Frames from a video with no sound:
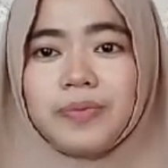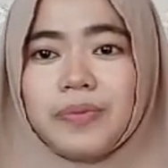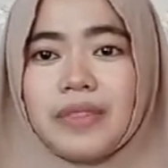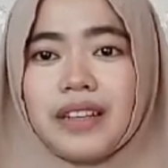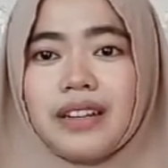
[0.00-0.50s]

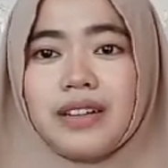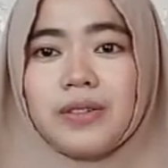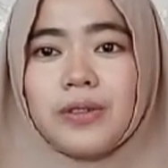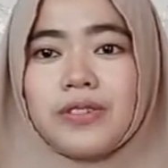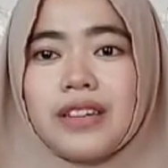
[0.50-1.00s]
uh,
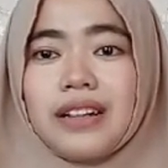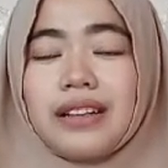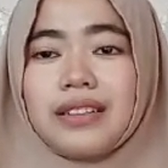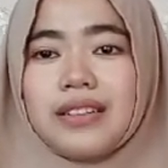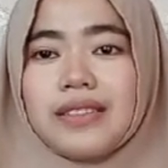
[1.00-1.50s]
social
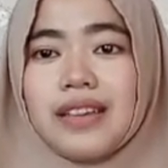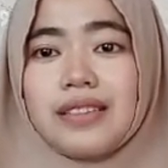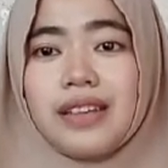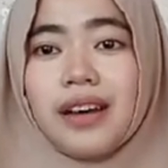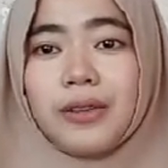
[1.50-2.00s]

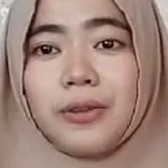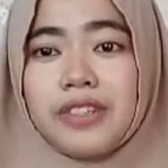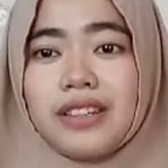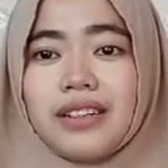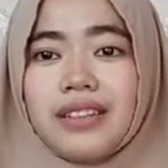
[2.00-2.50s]
distancing atau
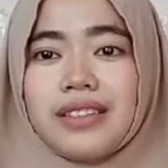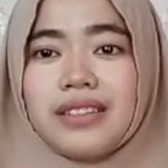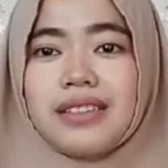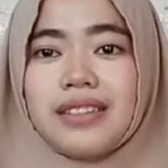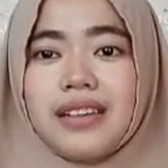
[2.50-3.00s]
physical distancing,